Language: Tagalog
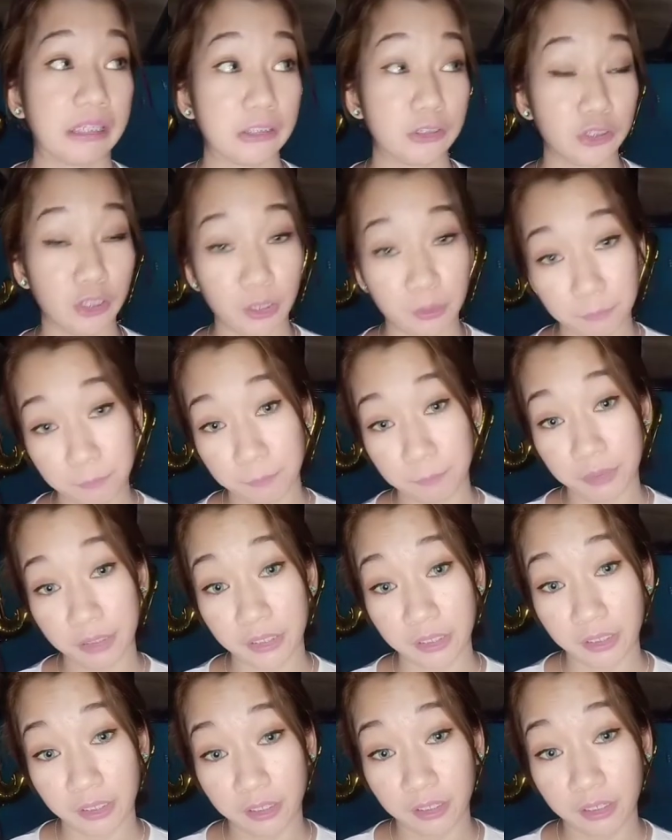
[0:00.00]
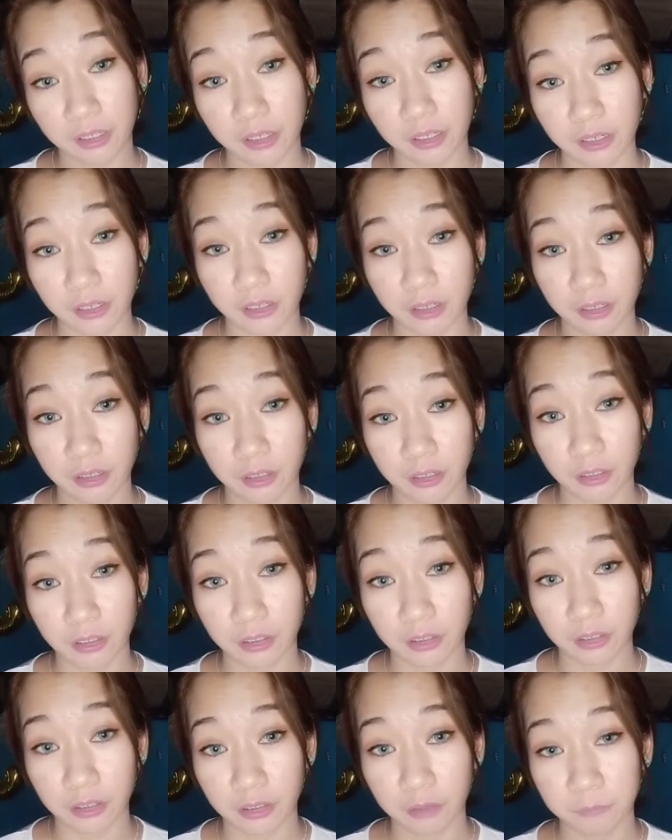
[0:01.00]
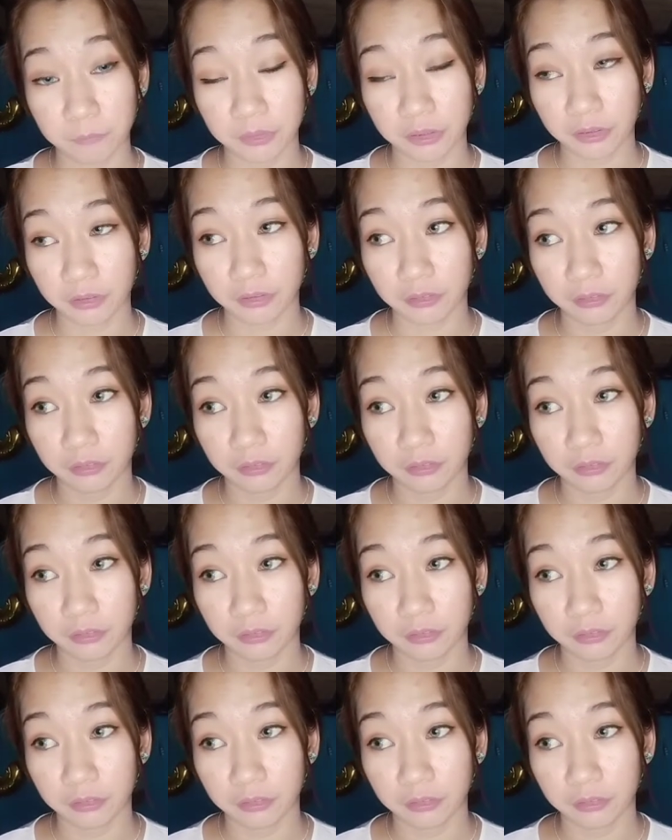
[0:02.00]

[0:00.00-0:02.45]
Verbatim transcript: syempre uh, nag